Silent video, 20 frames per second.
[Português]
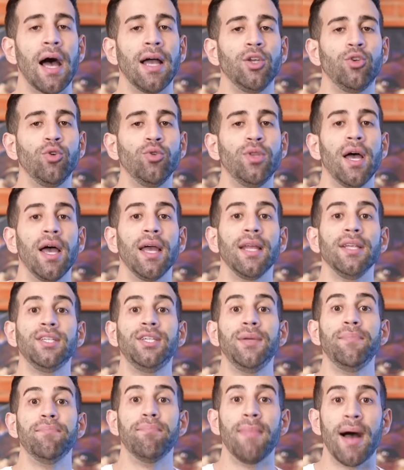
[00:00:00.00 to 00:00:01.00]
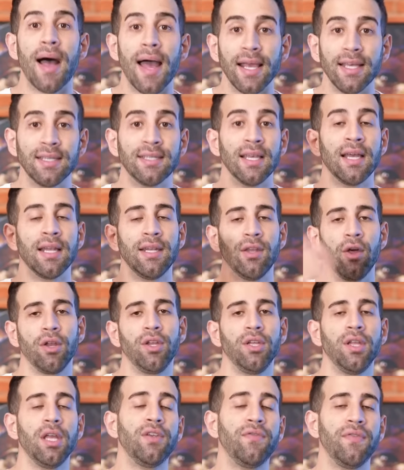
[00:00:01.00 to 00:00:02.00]
ajuda demais na
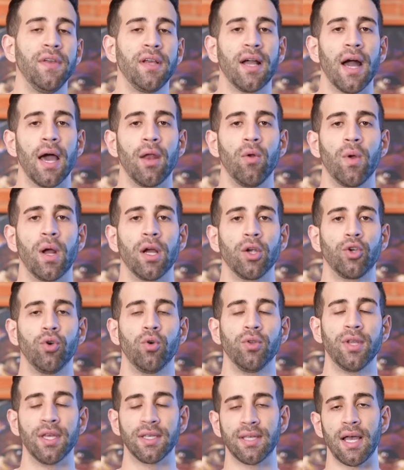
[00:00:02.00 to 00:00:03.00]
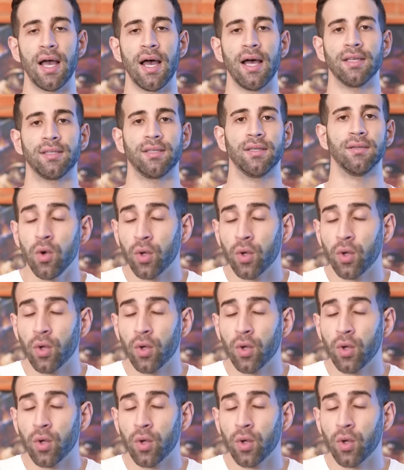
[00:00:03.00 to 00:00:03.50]
hora de identificar um cachorro dessa raça.